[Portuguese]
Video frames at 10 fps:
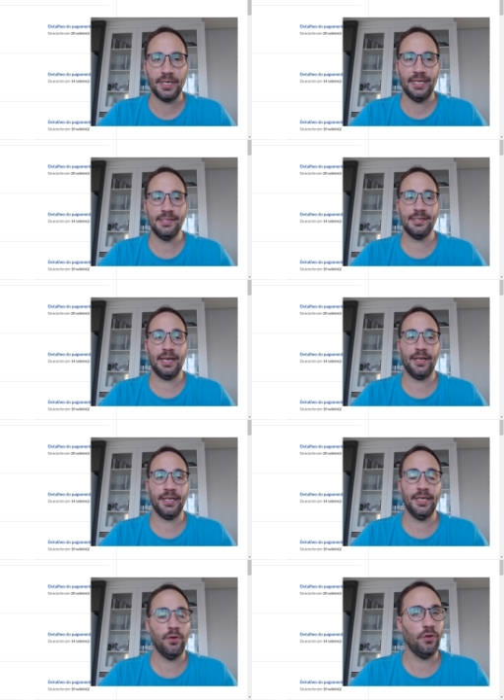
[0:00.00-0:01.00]
Esse salário
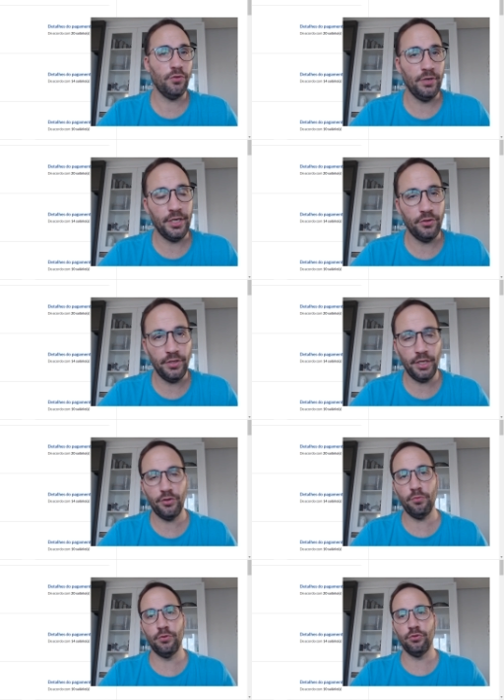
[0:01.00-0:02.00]
aqui não é o teu líquido nem
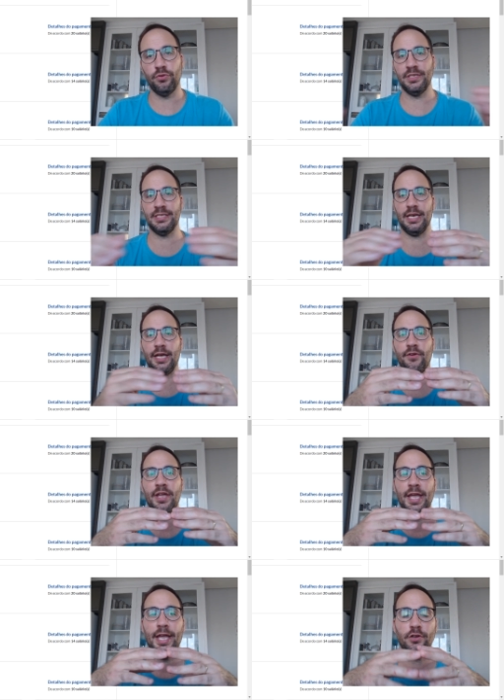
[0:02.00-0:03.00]
teu bruto. Esse salário
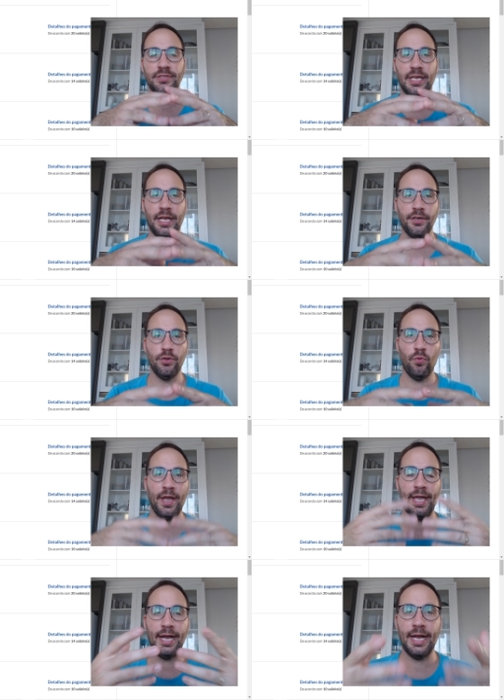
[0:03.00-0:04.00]
é o salário que o
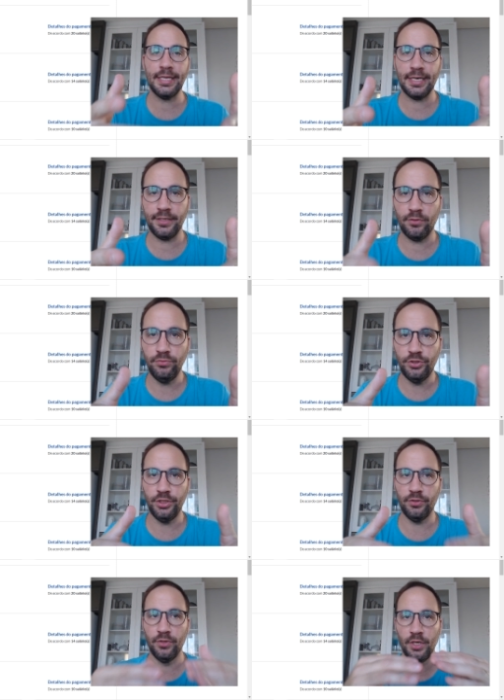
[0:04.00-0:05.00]
RH trata
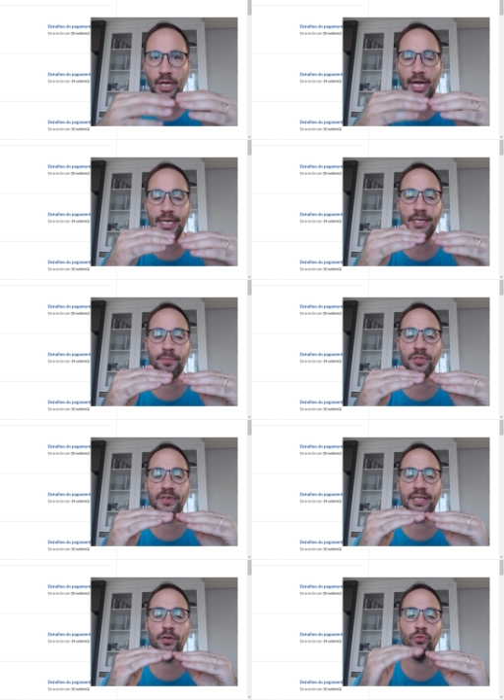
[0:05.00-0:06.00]
contigo. Aí depois
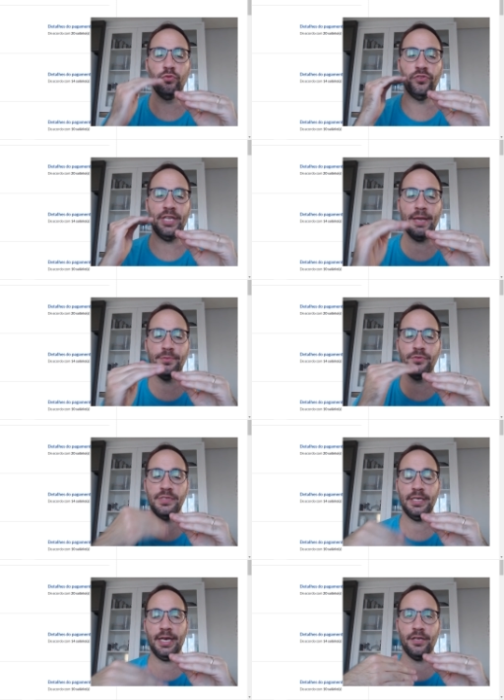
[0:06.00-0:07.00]
vai ter os débitos
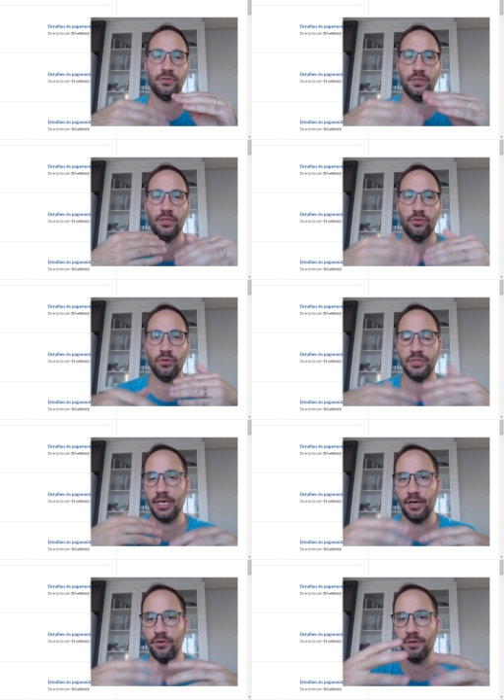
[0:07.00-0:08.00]
e créditos dentro do teu
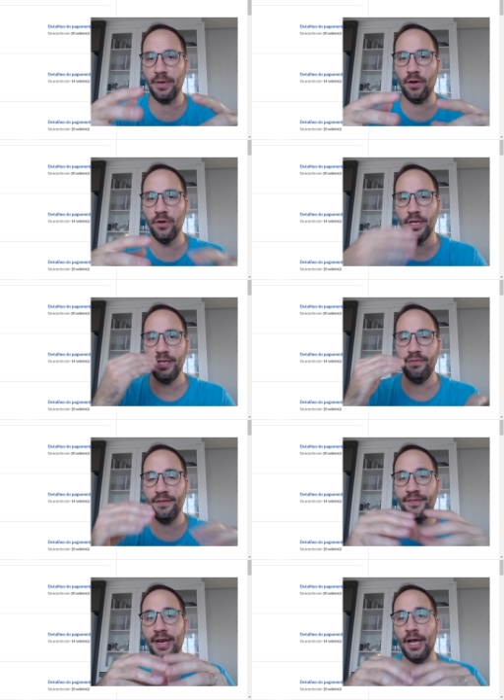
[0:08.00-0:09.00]
salário normal e vai
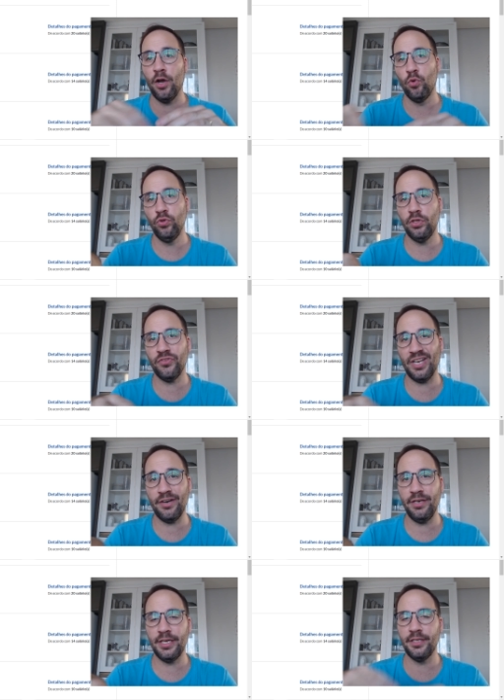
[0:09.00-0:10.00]
virar o teu
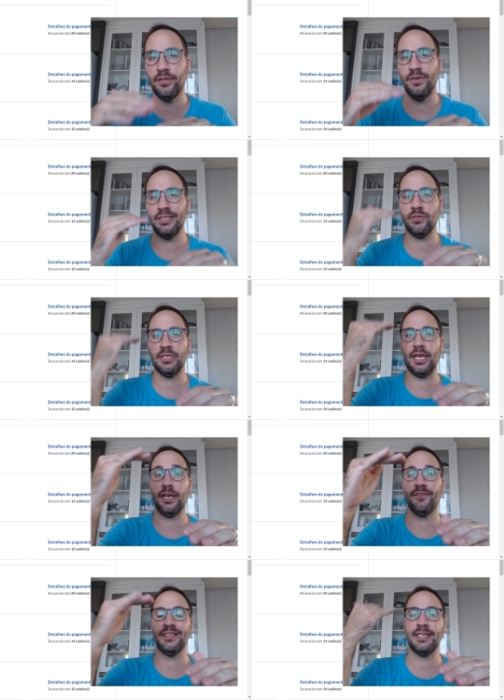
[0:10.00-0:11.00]
salário líquido. Então esse é o
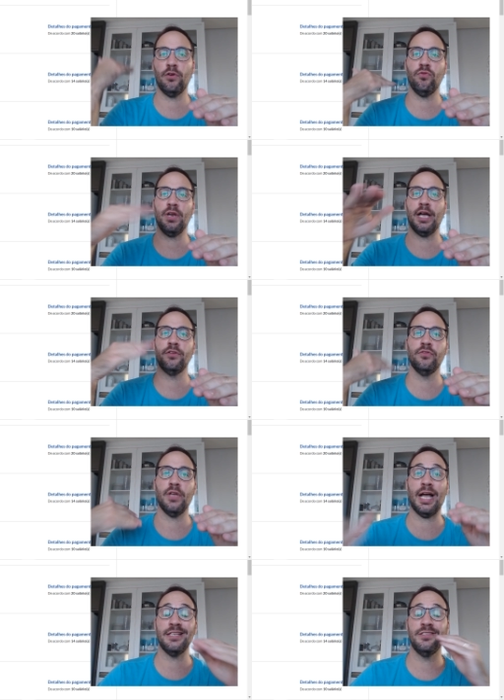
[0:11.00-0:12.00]
salário que vai ser calculado as
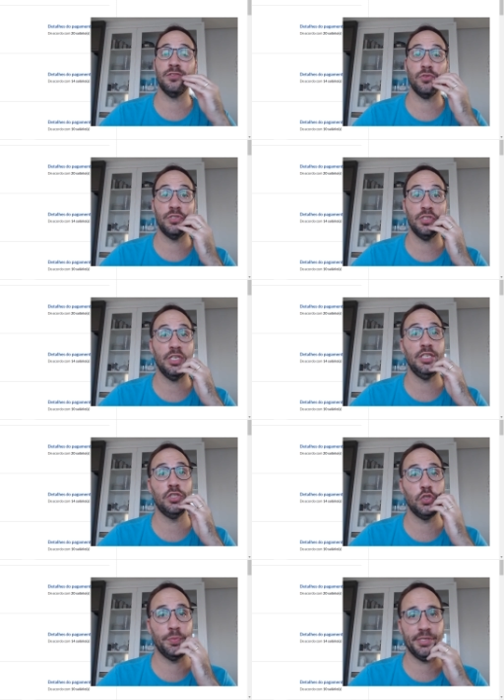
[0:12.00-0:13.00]
adições e
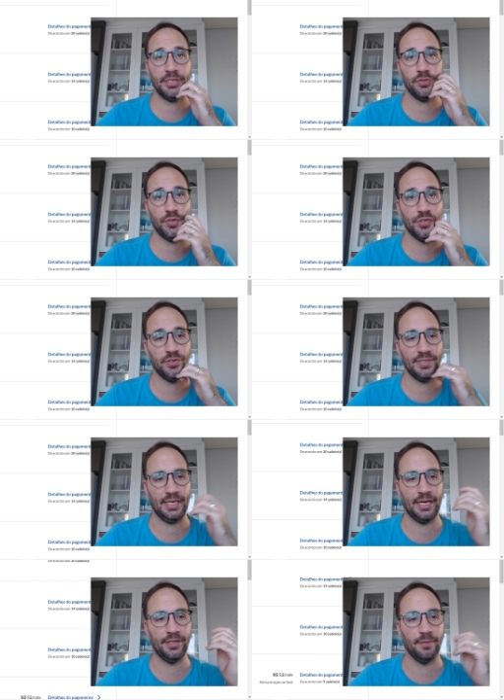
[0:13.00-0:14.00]
subtrações do teu
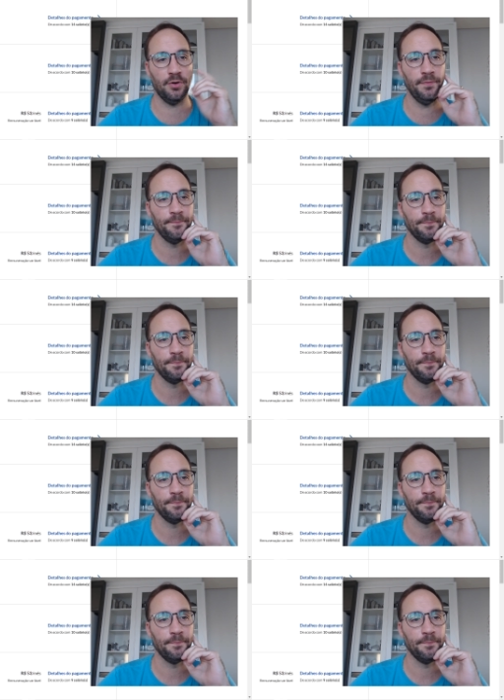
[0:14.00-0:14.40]
salário, tá bom?